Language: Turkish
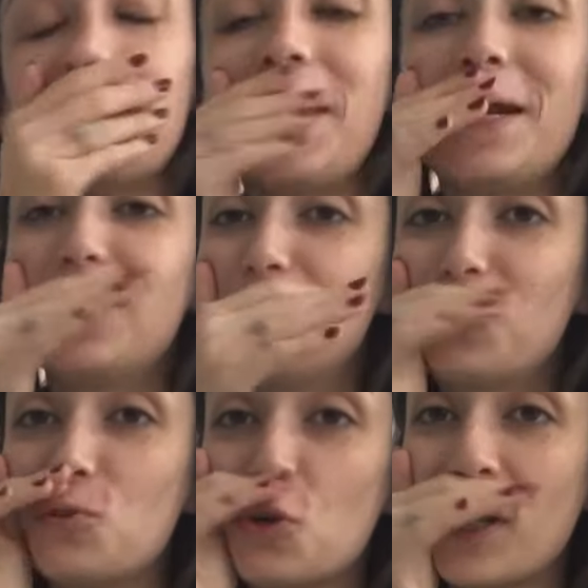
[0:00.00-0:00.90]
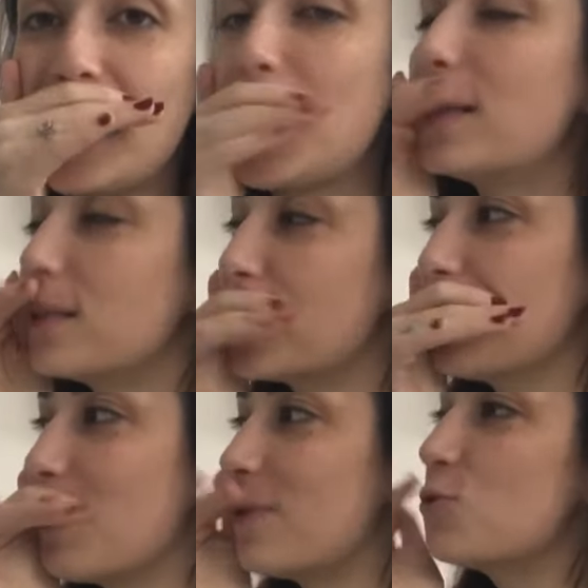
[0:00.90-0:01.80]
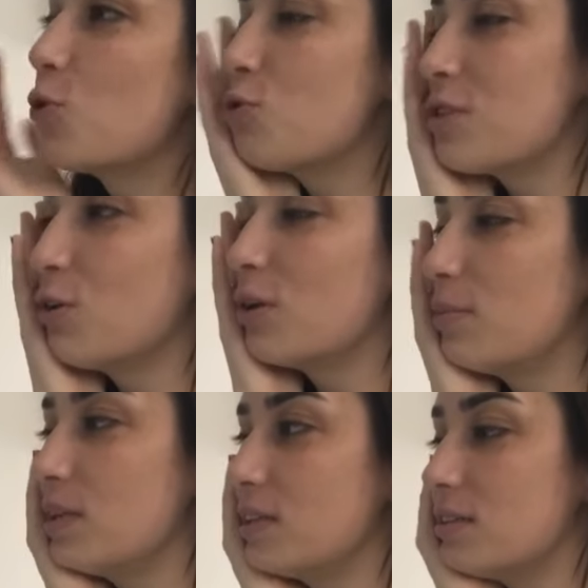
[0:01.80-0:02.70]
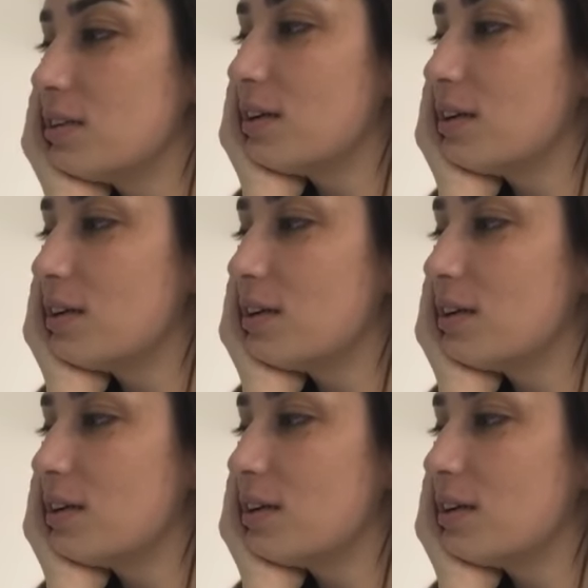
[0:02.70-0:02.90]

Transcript: Herhalde dün çok eğlendik ya. Bence o yüzden olabilir.